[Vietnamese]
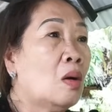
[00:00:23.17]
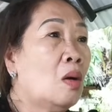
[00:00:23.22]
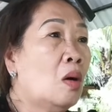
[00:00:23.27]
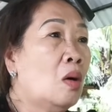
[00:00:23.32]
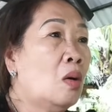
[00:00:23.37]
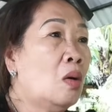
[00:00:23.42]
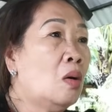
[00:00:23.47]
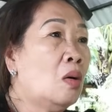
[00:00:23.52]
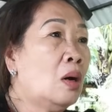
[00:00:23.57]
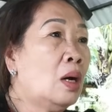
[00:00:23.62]

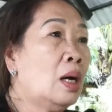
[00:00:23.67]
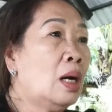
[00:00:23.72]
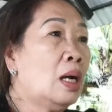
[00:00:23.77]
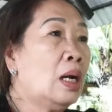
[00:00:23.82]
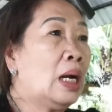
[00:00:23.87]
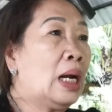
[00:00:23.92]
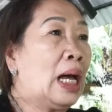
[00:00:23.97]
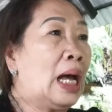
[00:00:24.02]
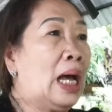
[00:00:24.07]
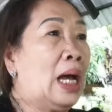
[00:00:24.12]
cô
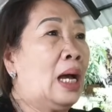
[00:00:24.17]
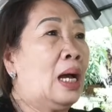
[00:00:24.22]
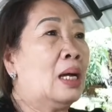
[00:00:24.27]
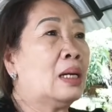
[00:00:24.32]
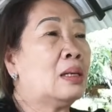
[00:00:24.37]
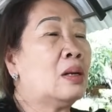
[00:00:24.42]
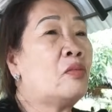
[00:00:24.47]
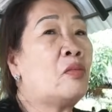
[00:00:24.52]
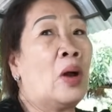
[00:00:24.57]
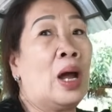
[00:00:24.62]
à,
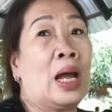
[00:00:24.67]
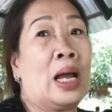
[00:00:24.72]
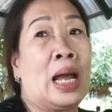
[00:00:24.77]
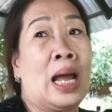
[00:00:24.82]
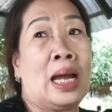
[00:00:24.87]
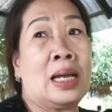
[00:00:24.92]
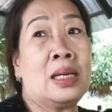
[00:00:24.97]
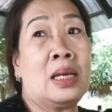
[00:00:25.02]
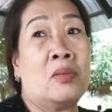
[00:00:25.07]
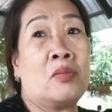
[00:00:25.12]
là nó phải
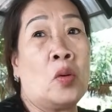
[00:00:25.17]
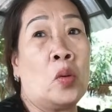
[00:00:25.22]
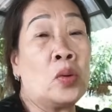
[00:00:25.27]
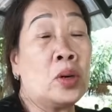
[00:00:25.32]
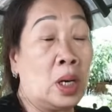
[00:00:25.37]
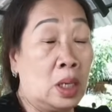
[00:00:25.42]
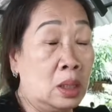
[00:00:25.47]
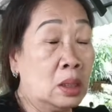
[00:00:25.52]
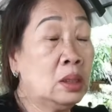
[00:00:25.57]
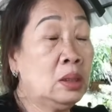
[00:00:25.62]
hạn về phụ
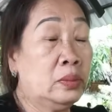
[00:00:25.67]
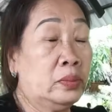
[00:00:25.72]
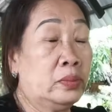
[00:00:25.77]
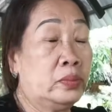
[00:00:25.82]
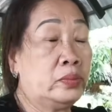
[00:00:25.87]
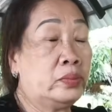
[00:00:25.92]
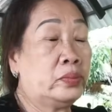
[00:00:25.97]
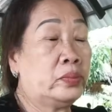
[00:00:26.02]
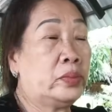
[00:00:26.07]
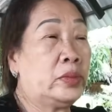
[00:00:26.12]
nữ
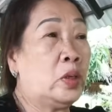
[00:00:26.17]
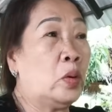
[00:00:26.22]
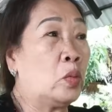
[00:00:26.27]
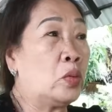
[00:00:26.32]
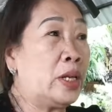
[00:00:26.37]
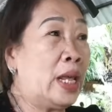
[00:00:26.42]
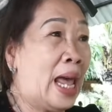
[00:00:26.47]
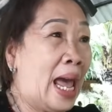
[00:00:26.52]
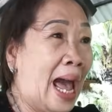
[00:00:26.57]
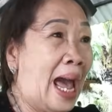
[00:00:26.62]
à. dù
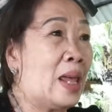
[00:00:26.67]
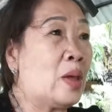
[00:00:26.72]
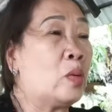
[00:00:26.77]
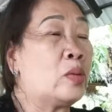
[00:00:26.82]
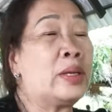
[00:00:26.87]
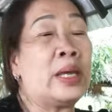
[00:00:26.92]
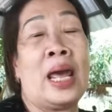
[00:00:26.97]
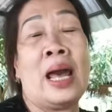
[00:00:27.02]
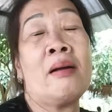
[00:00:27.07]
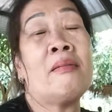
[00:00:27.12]
già dù
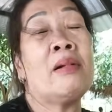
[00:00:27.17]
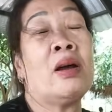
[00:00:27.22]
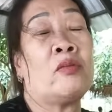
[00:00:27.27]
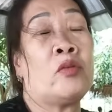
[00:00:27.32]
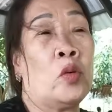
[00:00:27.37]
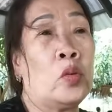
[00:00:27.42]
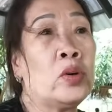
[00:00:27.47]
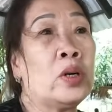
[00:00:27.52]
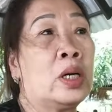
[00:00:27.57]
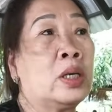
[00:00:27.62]
trẻ cũng là
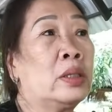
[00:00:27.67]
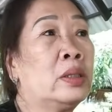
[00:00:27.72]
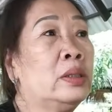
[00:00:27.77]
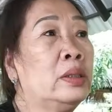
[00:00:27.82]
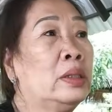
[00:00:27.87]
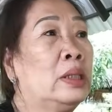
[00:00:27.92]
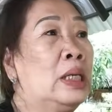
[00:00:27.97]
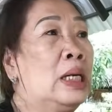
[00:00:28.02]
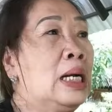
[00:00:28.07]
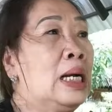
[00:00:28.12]
phụ nữ
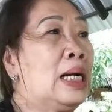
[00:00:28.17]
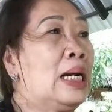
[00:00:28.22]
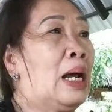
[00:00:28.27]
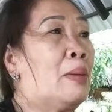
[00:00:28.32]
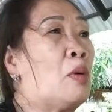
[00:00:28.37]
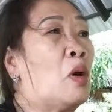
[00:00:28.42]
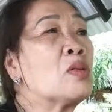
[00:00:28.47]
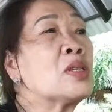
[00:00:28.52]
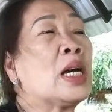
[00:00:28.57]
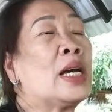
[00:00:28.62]

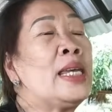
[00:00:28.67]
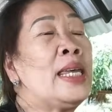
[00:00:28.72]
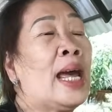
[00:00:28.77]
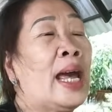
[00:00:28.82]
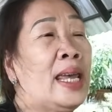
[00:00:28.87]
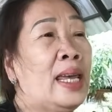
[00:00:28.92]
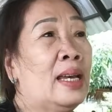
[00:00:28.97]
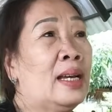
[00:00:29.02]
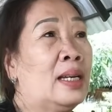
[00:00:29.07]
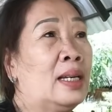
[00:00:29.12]
là một sợi
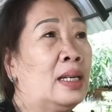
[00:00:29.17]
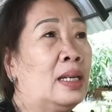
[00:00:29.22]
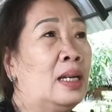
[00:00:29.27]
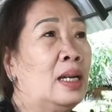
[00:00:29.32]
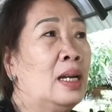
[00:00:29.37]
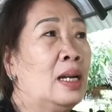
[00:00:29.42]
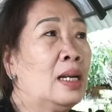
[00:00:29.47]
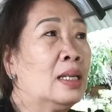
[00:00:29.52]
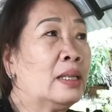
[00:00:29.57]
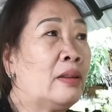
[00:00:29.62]
dây rồi
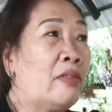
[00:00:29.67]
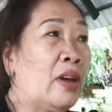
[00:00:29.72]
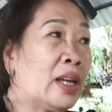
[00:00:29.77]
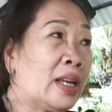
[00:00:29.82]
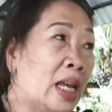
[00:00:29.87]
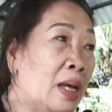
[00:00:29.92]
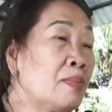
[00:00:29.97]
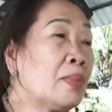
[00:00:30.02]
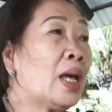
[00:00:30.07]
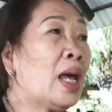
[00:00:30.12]
dạ. thì phải
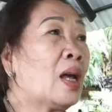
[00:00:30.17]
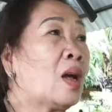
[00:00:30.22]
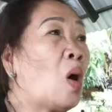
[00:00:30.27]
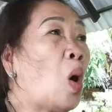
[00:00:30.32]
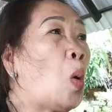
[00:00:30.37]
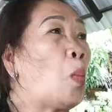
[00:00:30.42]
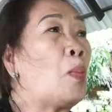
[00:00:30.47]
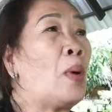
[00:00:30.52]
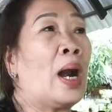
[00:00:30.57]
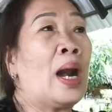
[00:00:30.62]
kiếm cây
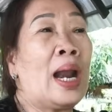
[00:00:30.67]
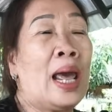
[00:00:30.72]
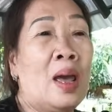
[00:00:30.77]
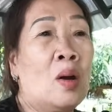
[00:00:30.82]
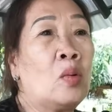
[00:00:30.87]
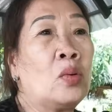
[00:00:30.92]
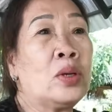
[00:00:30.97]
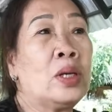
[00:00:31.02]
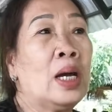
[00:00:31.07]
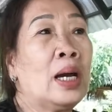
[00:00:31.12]
cột đặng
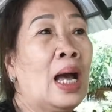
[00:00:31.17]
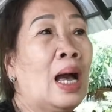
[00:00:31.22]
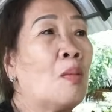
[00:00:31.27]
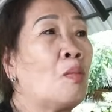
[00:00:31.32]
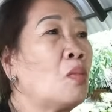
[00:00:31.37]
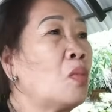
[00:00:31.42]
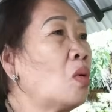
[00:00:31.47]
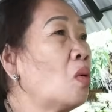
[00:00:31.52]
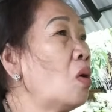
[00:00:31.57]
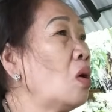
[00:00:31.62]
leo chứ
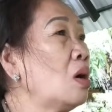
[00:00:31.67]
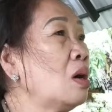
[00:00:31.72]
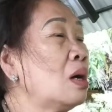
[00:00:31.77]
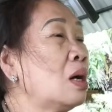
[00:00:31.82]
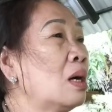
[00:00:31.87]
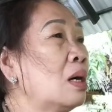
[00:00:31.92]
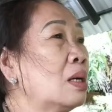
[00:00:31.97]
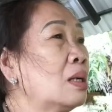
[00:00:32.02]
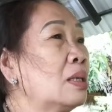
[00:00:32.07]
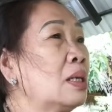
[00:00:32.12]
không có
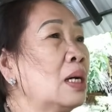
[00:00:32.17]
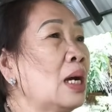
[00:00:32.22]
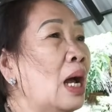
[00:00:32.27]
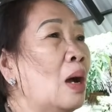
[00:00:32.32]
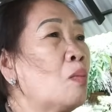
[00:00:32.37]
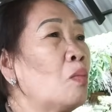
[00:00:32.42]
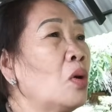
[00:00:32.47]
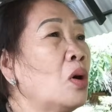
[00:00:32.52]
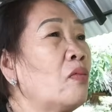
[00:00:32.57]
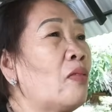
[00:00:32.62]
ờ, chứ
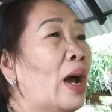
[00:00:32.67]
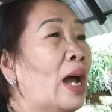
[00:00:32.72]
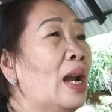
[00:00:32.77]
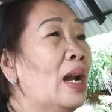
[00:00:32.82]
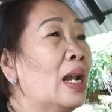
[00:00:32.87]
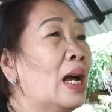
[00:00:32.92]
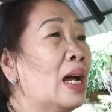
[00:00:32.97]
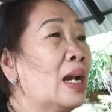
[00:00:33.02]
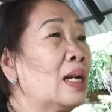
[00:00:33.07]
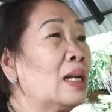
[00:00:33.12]
không có phải
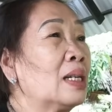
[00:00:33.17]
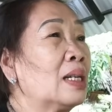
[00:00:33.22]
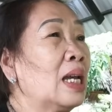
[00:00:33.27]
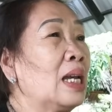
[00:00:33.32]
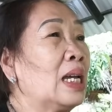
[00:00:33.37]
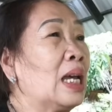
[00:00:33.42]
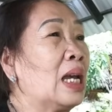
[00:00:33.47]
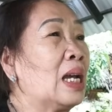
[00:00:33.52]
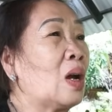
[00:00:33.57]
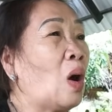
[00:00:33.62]
là
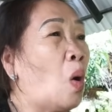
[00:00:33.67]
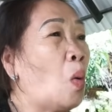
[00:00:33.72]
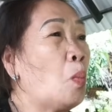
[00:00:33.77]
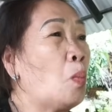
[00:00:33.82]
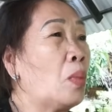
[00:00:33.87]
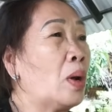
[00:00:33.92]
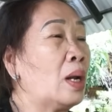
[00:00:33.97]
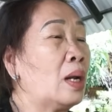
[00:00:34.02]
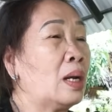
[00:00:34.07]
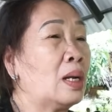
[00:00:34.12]
cây cây cột
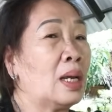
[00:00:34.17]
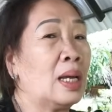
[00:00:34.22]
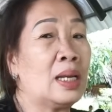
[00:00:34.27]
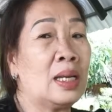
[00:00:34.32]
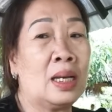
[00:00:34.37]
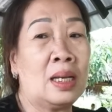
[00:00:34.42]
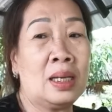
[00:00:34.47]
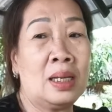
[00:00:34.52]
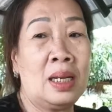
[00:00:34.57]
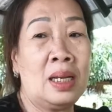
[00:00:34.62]
mà cái,
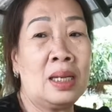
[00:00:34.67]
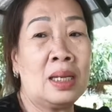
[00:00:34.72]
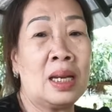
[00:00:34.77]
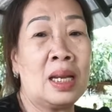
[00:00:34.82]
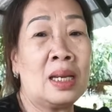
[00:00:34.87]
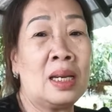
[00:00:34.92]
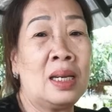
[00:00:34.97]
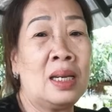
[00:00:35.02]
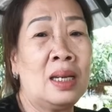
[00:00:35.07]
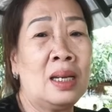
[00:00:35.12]
cái đi,
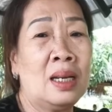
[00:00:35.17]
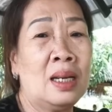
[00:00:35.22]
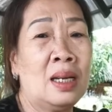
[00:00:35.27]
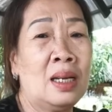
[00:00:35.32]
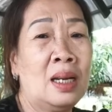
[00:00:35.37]
đi đi